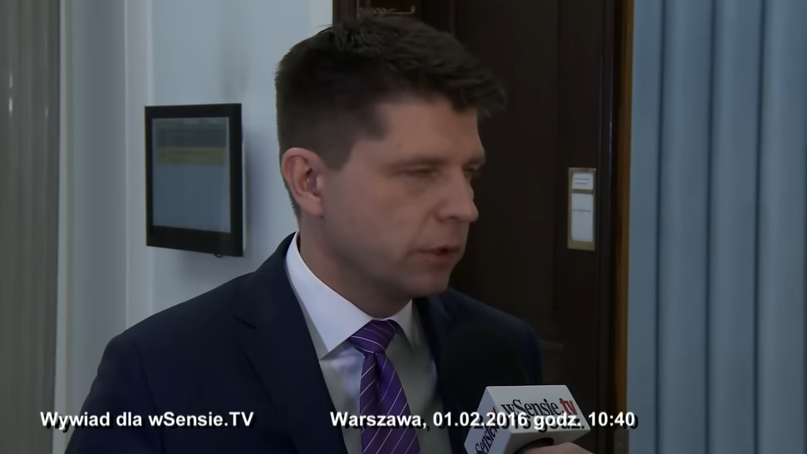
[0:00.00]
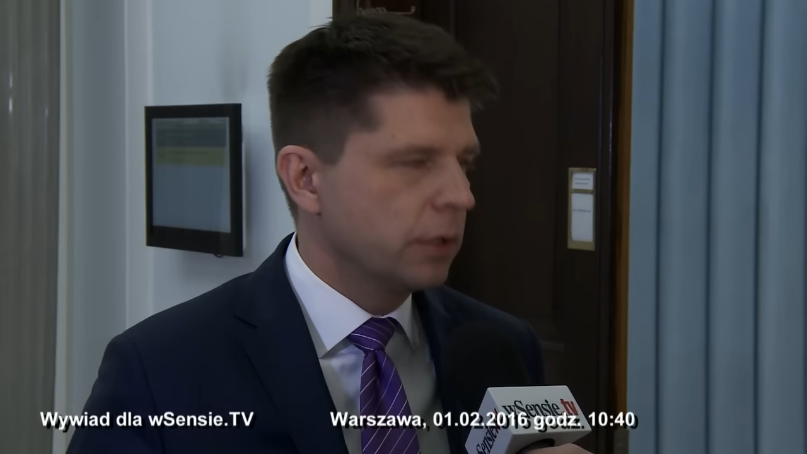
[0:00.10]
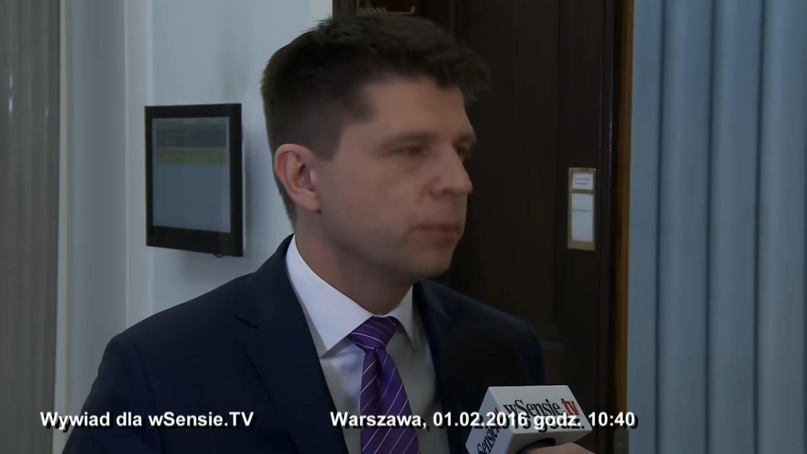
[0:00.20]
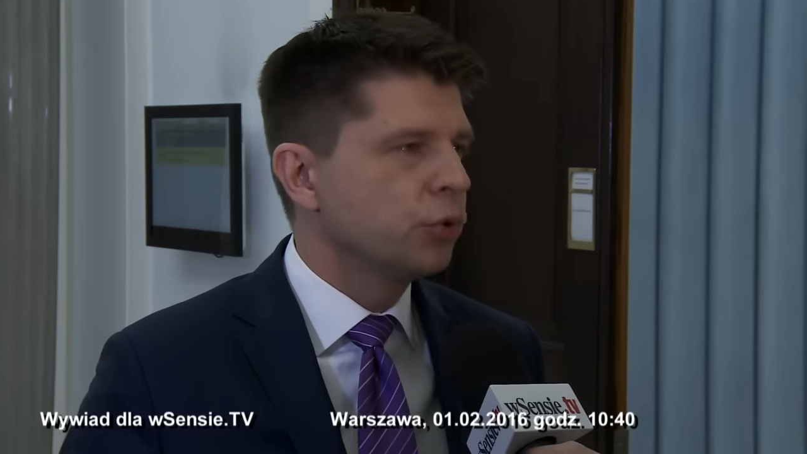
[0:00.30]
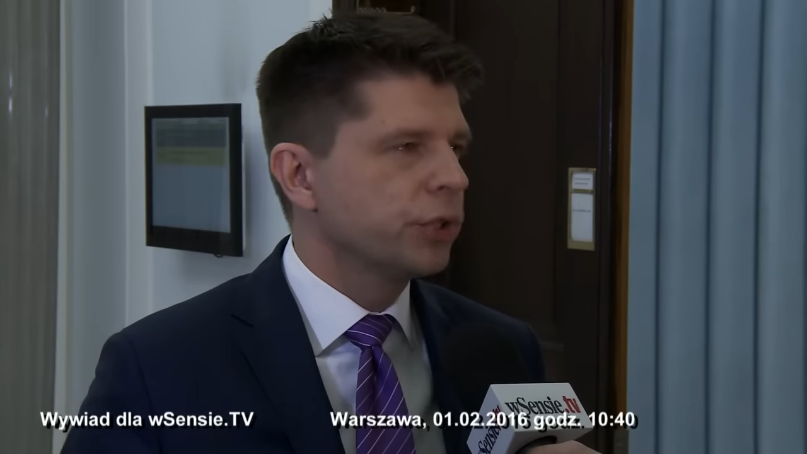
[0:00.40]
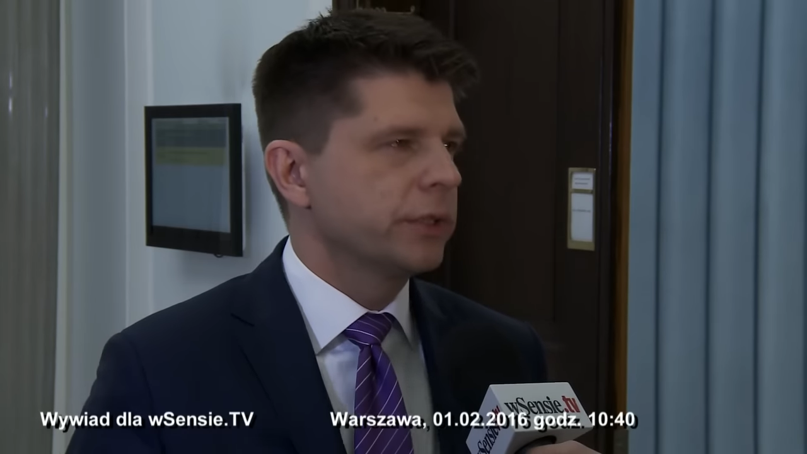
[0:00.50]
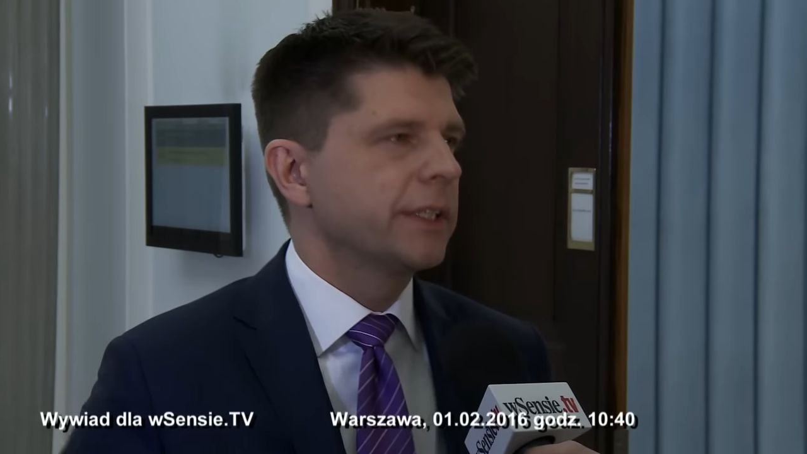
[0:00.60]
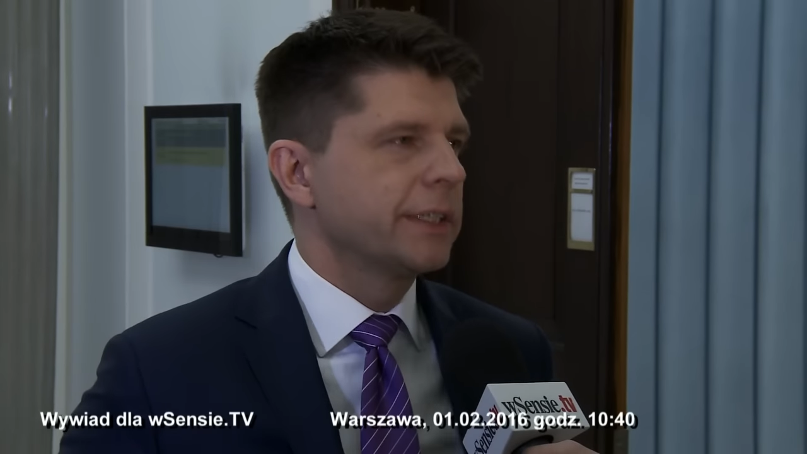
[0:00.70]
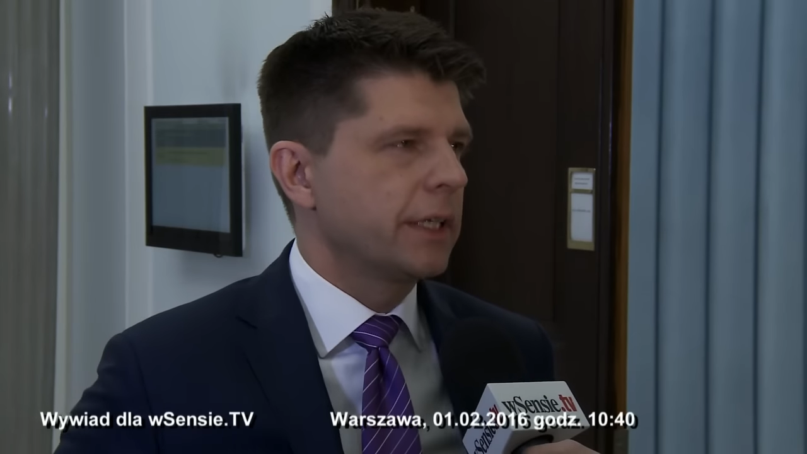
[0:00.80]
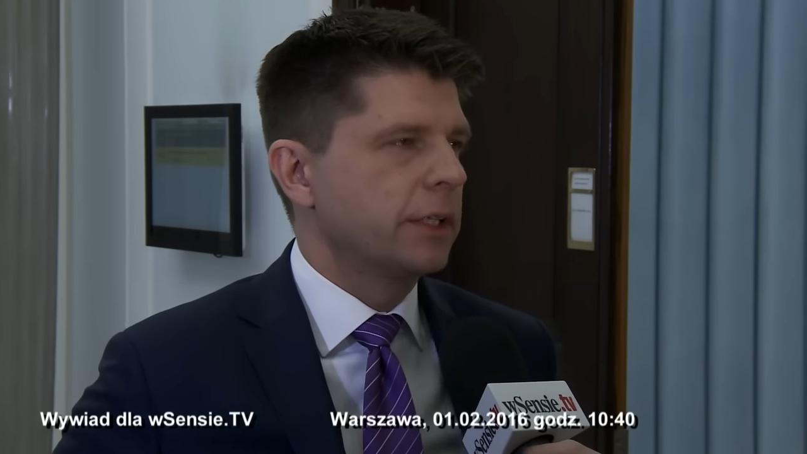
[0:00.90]
to ten budżet
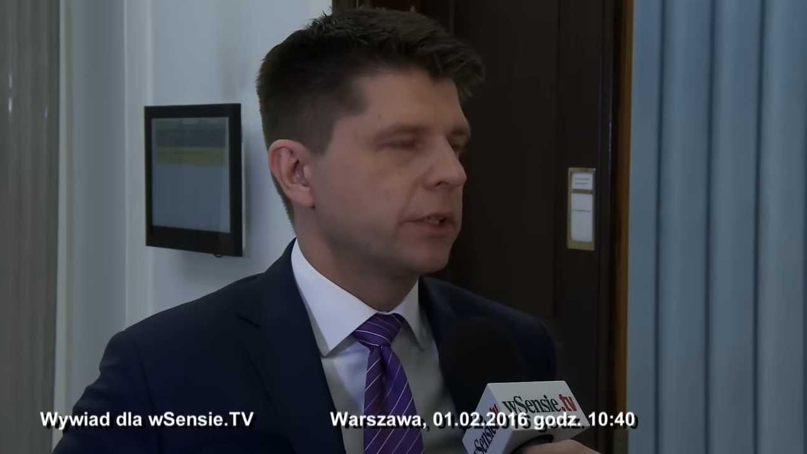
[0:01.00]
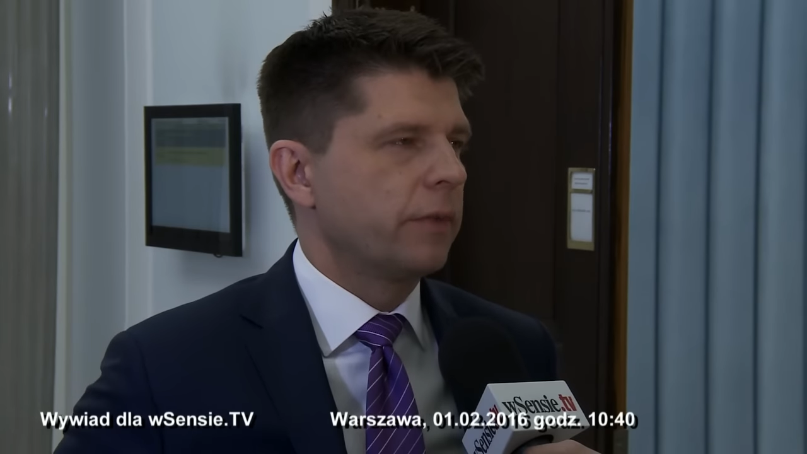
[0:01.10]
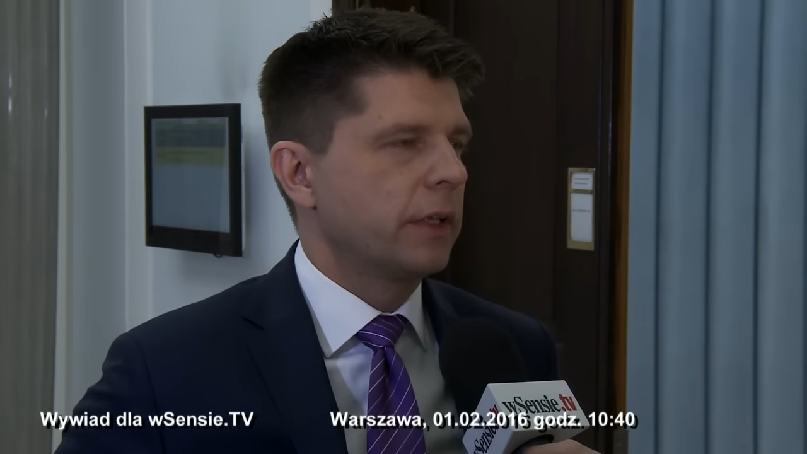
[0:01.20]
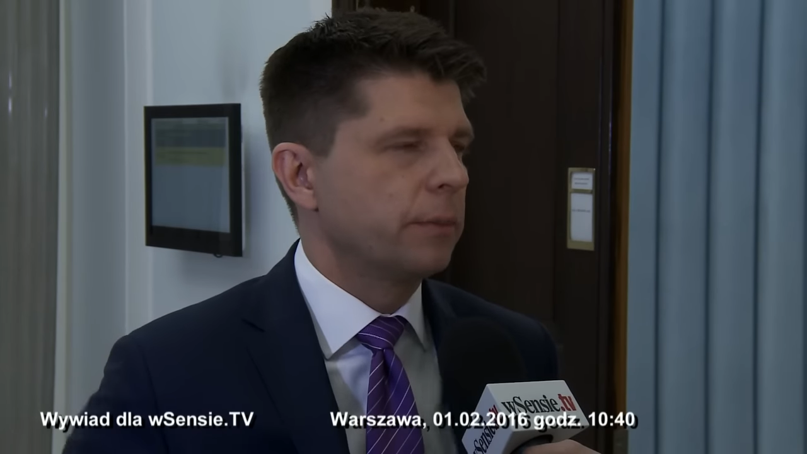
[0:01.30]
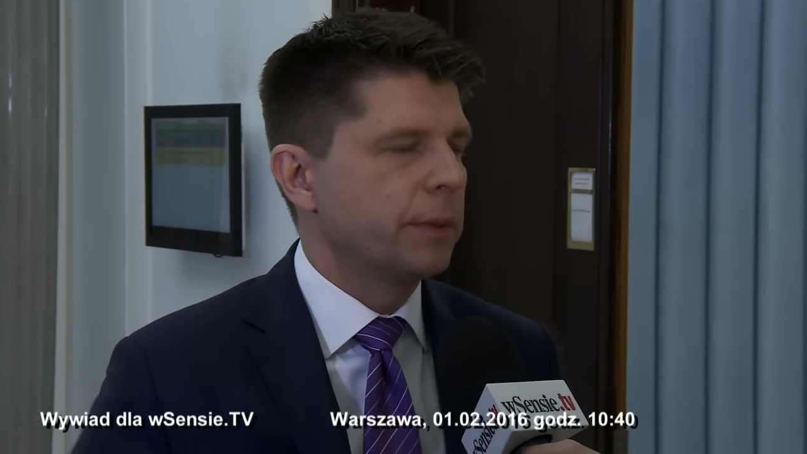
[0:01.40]
zostanie zrealizowany.